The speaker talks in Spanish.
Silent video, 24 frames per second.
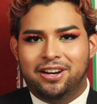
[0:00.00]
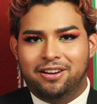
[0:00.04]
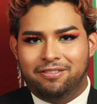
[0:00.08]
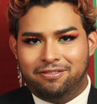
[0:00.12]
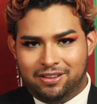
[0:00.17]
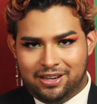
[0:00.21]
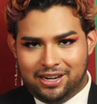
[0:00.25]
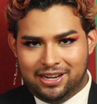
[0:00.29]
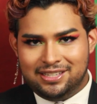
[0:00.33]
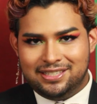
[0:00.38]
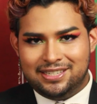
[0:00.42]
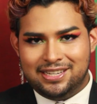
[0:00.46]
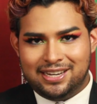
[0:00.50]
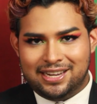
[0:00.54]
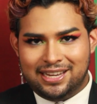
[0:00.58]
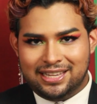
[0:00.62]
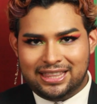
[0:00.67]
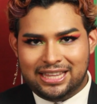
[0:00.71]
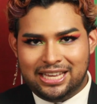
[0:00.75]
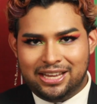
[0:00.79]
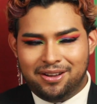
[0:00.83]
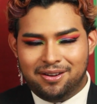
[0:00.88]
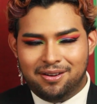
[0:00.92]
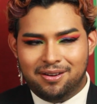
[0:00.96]
referencia que
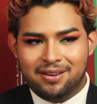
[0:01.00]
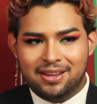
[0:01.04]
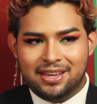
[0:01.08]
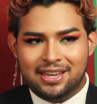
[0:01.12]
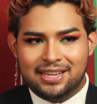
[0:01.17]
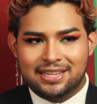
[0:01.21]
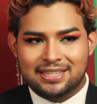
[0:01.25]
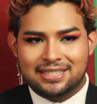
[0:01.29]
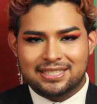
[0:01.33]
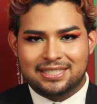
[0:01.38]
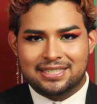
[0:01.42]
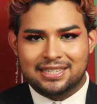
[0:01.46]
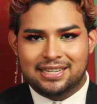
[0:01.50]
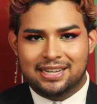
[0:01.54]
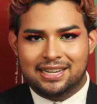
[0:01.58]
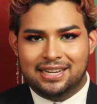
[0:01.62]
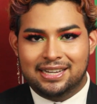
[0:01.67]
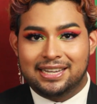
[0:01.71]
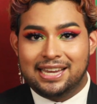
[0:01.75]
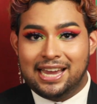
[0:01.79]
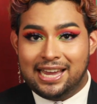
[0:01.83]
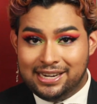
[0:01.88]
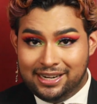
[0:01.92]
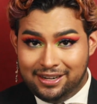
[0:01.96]
tengo es a
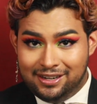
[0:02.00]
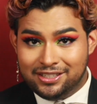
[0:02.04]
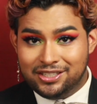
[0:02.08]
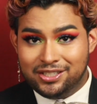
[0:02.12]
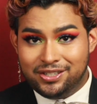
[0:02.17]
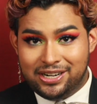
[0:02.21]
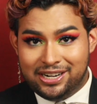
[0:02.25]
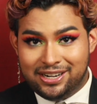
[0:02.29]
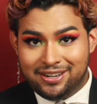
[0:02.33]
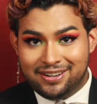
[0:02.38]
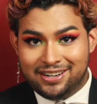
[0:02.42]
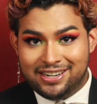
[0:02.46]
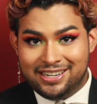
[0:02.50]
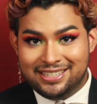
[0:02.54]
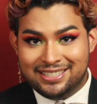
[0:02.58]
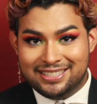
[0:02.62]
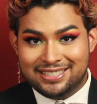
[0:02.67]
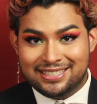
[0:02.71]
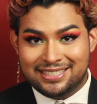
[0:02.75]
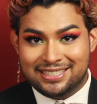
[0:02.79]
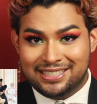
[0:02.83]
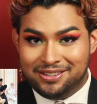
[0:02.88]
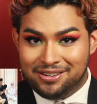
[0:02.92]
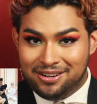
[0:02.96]
Canada's Drag Race.
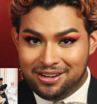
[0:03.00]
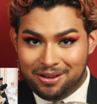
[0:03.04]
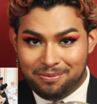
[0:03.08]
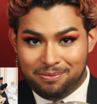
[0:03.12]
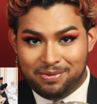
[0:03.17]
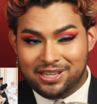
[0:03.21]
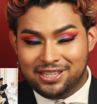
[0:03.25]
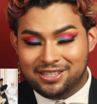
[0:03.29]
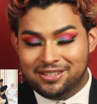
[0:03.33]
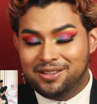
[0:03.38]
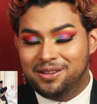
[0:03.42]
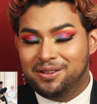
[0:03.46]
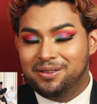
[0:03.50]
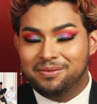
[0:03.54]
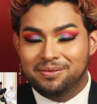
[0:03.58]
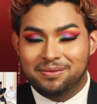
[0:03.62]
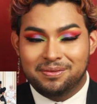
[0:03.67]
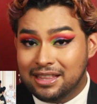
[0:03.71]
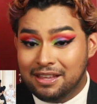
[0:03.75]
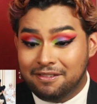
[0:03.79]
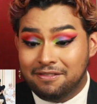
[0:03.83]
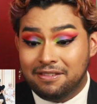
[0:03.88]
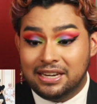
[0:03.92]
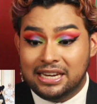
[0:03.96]
Si no la han visto,
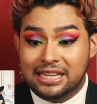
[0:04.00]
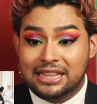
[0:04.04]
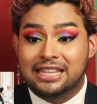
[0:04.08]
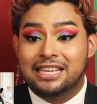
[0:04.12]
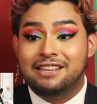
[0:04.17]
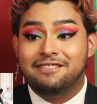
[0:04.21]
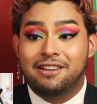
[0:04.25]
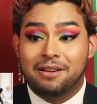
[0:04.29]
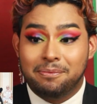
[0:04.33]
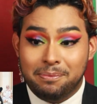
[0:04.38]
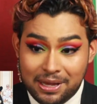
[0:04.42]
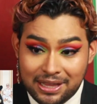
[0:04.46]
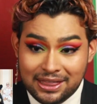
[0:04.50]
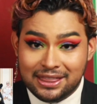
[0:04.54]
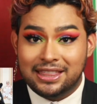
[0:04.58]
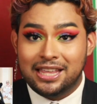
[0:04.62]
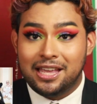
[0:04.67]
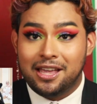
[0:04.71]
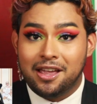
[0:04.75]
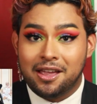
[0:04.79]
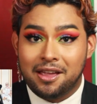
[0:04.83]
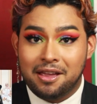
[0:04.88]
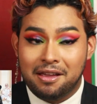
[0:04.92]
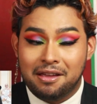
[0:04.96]

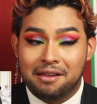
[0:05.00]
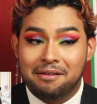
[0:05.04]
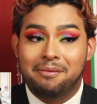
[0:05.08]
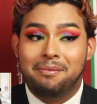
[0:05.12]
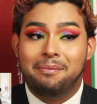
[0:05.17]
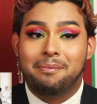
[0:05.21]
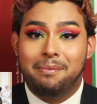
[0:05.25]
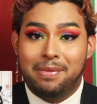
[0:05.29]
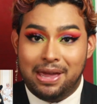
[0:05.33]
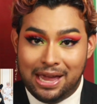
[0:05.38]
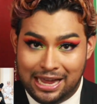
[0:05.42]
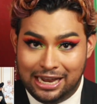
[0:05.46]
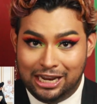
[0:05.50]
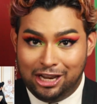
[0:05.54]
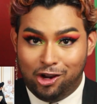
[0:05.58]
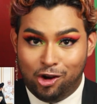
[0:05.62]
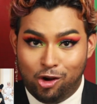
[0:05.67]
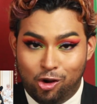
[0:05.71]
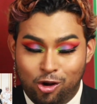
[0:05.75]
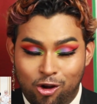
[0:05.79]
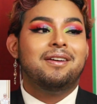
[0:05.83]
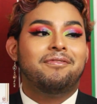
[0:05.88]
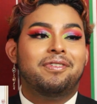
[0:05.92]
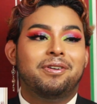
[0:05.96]
definitivamente
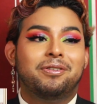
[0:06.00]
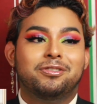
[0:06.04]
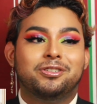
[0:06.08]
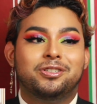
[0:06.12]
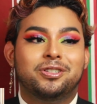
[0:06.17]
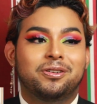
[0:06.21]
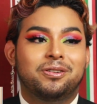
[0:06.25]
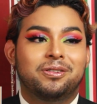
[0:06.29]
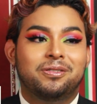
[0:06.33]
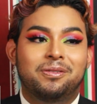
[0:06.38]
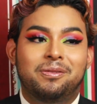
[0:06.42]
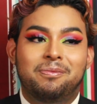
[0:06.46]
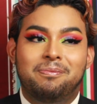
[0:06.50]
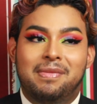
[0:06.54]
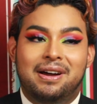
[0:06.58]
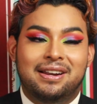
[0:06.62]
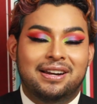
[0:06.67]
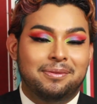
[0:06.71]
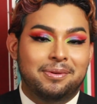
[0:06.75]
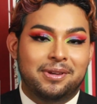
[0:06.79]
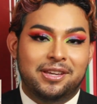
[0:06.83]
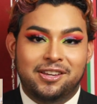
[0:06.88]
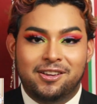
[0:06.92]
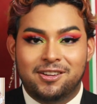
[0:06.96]
véanlo. Fue un show
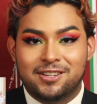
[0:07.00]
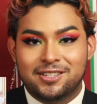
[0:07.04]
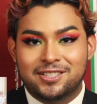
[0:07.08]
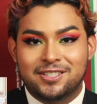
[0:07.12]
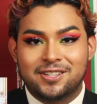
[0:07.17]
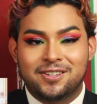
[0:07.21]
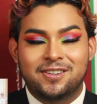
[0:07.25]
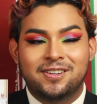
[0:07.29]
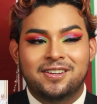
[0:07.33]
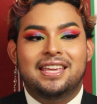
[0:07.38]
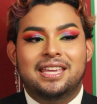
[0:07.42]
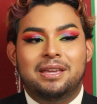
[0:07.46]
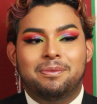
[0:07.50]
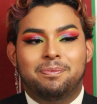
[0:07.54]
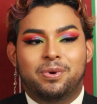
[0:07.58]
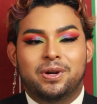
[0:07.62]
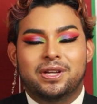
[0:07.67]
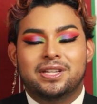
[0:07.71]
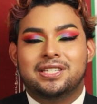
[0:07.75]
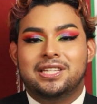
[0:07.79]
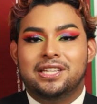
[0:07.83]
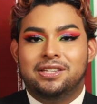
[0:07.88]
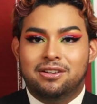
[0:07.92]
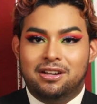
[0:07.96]
maravilloso y
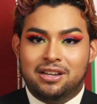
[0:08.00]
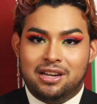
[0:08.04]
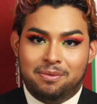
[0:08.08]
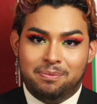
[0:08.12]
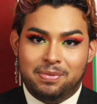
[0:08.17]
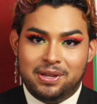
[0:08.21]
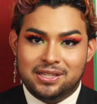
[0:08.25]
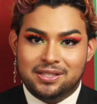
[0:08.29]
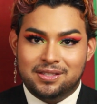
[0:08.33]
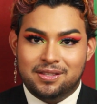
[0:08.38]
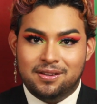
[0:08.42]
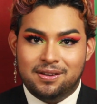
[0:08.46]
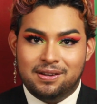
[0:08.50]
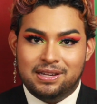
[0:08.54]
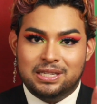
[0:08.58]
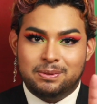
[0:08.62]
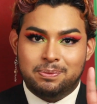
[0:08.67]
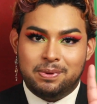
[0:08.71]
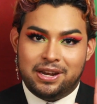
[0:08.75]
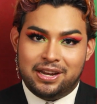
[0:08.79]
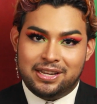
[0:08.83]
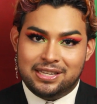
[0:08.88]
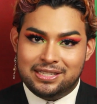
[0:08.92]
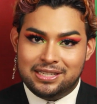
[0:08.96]
pues si no lo han visto,
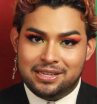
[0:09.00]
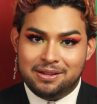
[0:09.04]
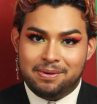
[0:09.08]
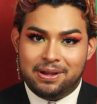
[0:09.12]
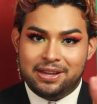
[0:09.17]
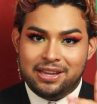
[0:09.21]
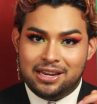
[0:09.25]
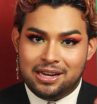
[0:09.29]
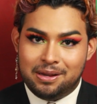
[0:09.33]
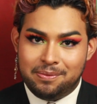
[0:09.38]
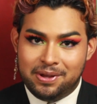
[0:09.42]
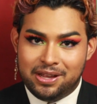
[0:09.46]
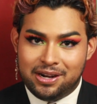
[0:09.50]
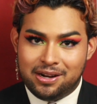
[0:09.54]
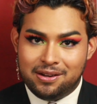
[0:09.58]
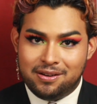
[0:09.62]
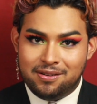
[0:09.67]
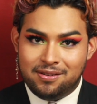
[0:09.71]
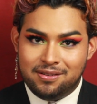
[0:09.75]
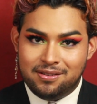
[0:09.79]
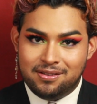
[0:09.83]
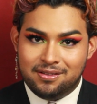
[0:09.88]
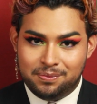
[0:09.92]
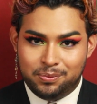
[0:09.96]
espérense, vayan a
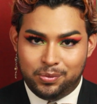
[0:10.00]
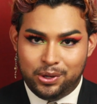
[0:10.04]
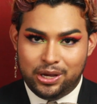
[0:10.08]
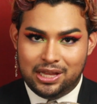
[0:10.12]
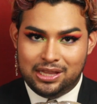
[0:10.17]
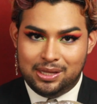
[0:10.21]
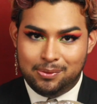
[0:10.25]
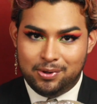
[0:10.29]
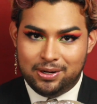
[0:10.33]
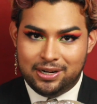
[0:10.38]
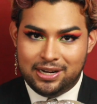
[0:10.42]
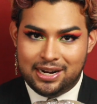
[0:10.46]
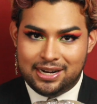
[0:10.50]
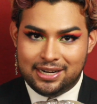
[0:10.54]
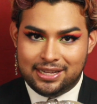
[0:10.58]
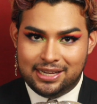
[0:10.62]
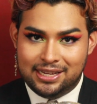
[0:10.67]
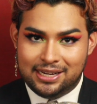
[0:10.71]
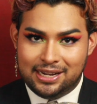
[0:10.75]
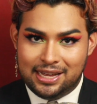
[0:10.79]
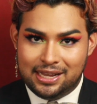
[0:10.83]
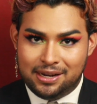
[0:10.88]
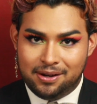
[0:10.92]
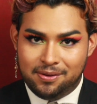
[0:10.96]
verlo. Voy a divulgar
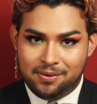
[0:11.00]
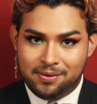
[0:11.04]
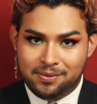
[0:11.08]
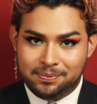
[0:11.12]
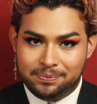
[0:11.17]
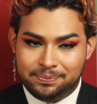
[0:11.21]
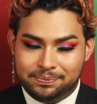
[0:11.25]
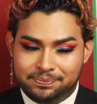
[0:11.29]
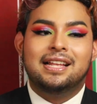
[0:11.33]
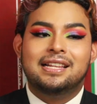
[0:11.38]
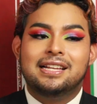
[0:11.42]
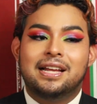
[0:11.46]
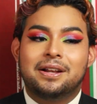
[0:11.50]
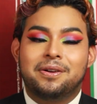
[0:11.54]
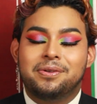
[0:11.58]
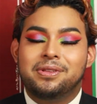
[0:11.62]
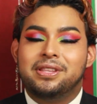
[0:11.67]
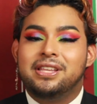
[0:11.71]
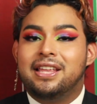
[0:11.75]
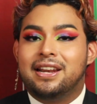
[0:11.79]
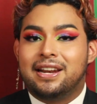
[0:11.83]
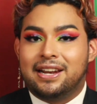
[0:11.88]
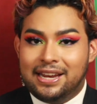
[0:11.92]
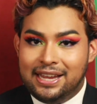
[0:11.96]
quién ganó. La
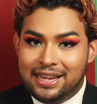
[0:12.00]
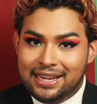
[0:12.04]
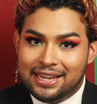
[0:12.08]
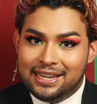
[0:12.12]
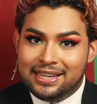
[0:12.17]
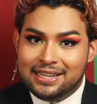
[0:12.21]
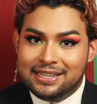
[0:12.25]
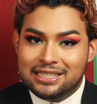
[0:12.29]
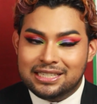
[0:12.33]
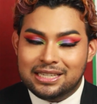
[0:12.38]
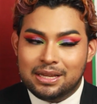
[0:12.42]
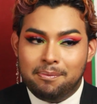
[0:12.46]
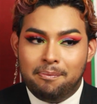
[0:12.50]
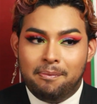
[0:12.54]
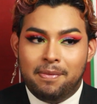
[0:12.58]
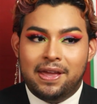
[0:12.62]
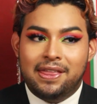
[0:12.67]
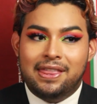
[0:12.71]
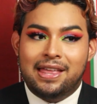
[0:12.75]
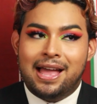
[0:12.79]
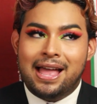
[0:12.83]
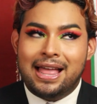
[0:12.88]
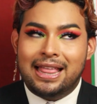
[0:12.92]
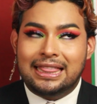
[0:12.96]
Rudy Reyes me
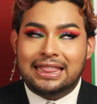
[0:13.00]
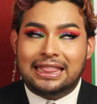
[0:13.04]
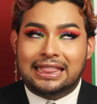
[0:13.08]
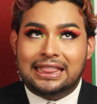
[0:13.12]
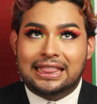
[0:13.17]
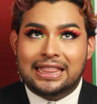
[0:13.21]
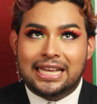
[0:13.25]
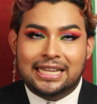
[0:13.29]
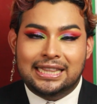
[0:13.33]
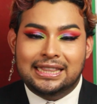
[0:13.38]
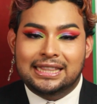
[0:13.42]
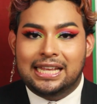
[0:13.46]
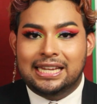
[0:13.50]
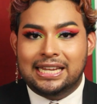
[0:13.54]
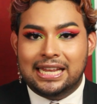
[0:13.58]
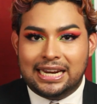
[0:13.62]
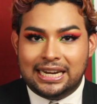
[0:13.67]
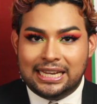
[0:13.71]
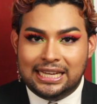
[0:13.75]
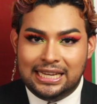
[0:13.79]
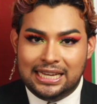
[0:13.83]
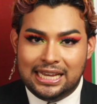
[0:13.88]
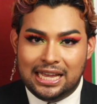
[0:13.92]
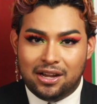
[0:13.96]
da tanta
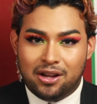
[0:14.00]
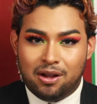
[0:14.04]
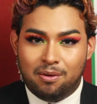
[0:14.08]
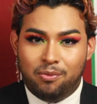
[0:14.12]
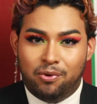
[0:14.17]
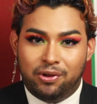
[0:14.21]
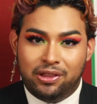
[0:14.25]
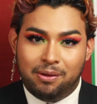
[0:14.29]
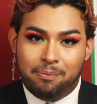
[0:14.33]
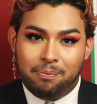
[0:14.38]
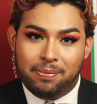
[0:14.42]
energía como de